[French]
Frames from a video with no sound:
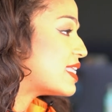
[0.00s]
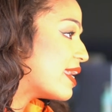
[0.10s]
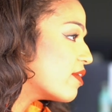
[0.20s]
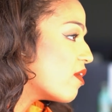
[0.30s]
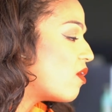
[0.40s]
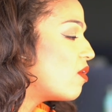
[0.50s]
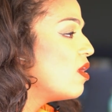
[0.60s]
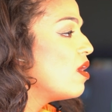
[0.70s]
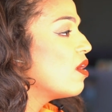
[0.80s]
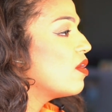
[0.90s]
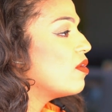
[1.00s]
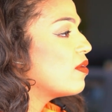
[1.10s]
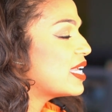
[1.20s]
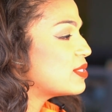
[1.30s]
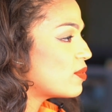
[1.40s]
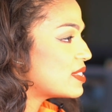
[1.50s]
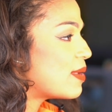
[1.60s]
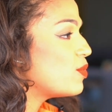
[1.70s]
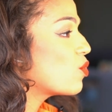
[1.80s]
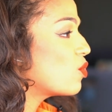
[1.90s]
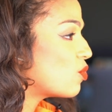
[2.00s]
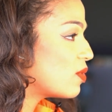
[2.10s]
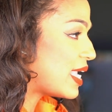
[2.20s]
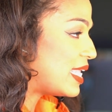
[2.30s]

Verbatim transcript: 5 ans euh, responsable du contrôle